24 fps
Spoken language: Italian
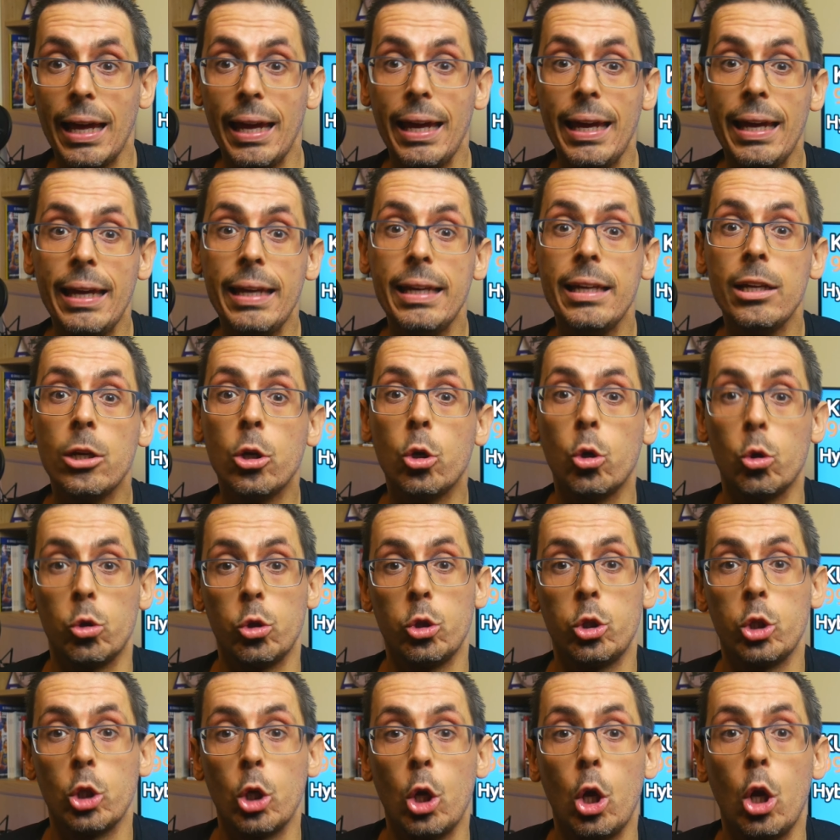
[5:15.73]
e il
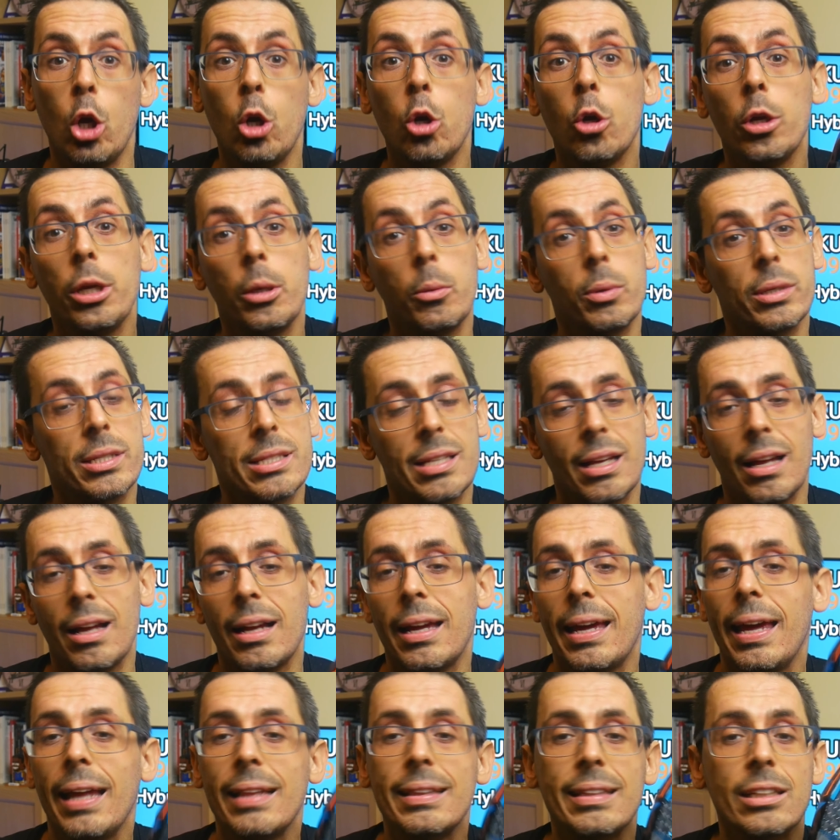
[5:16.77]
controllo in questa
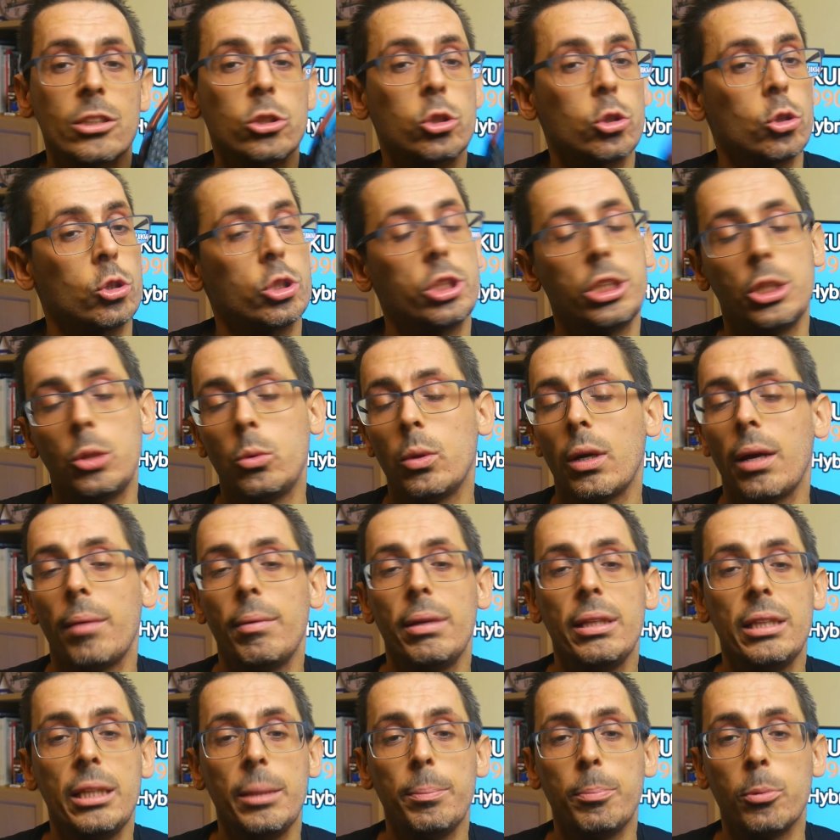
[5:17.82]
racchetta sono
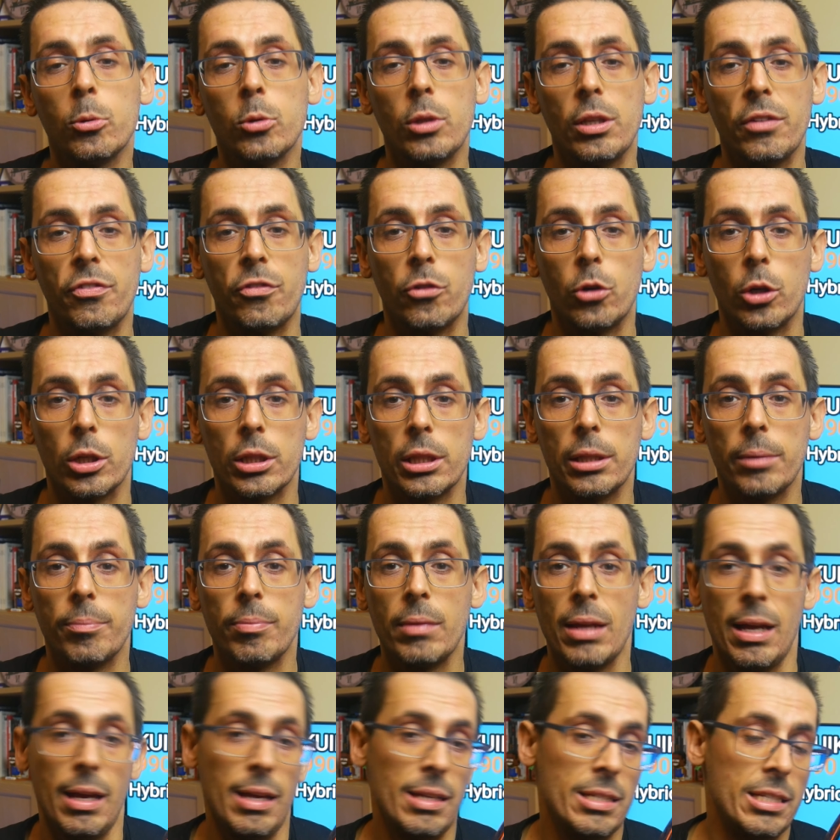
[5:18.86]
sicuramente i punti forti.
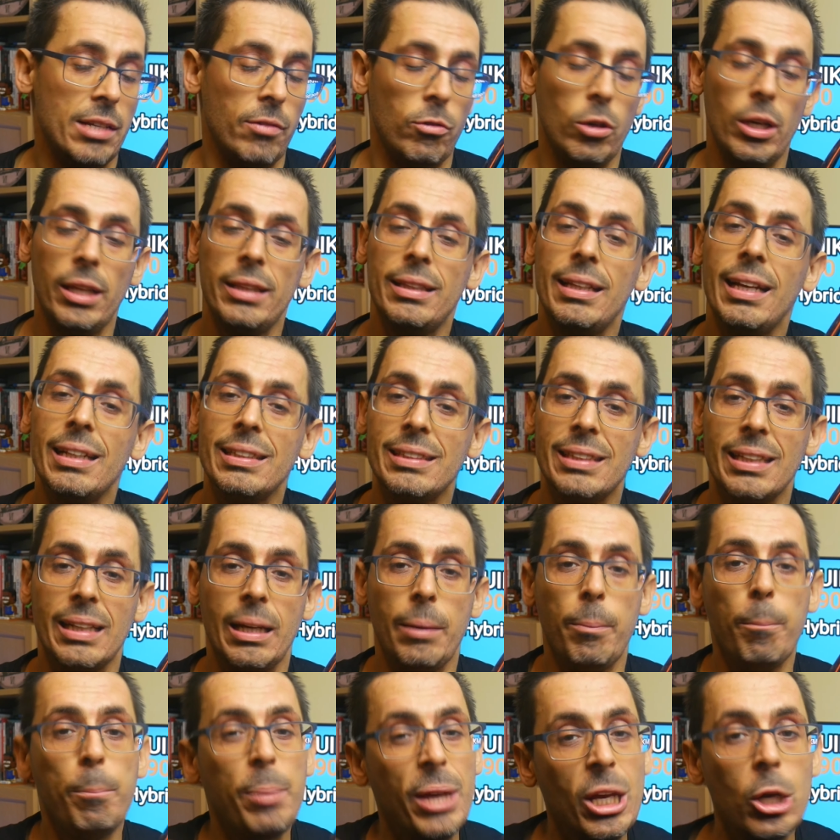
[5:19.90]
Se volete essere
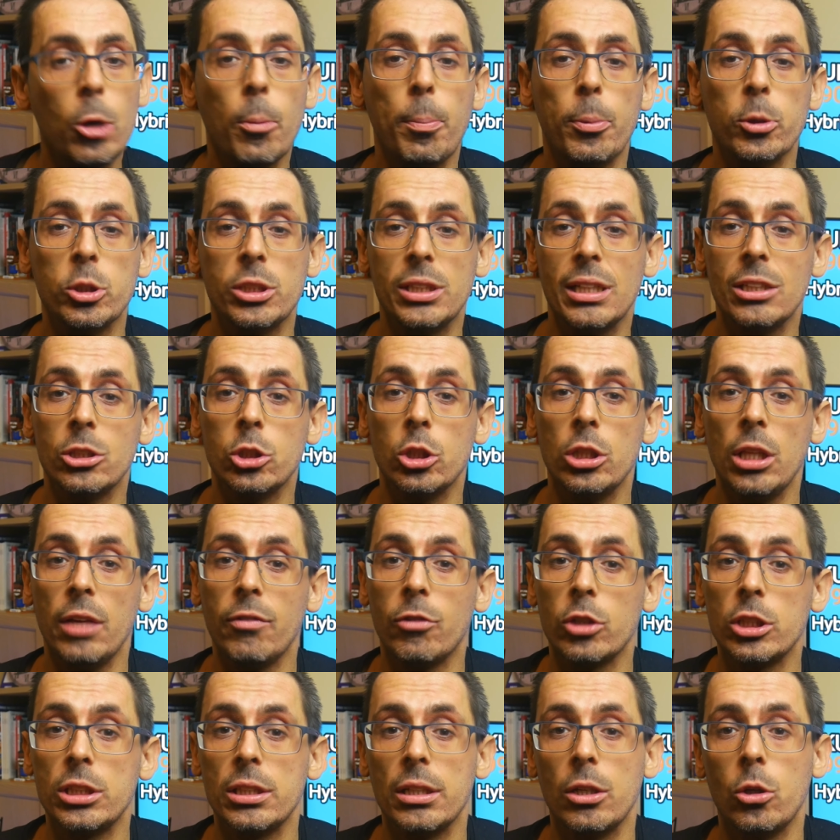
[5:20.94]
in pieno possesso dei
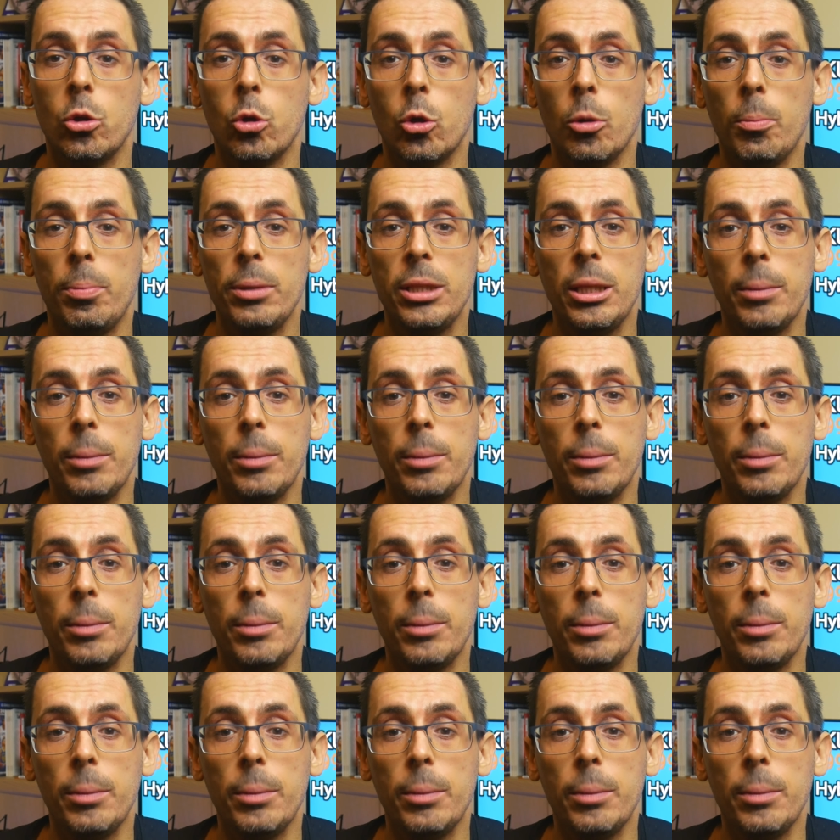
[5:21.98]
vostri colpi